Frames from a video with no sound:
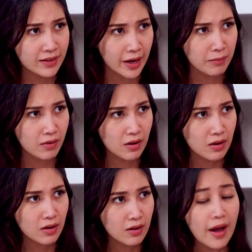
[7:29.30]
apa-apa game.
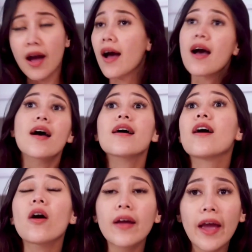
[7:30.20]

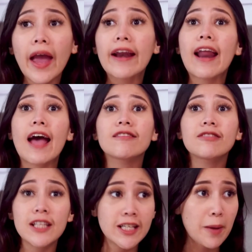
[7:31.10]
Oke,
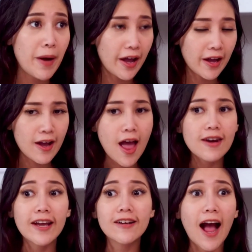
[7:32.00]
nanti nih ya Pak E,
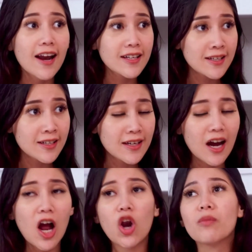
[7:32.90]
lain
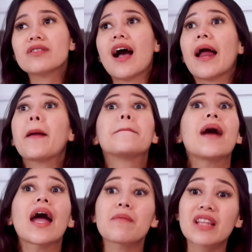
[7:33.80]
kali kalau misalkan
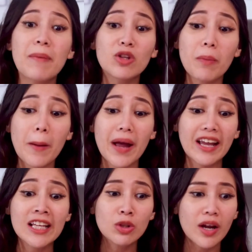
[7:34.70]
Mae minta bantuan Pak E,
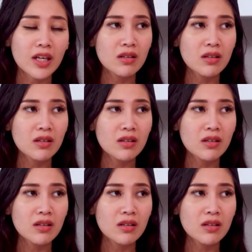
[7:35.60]
Pak e kayak gitu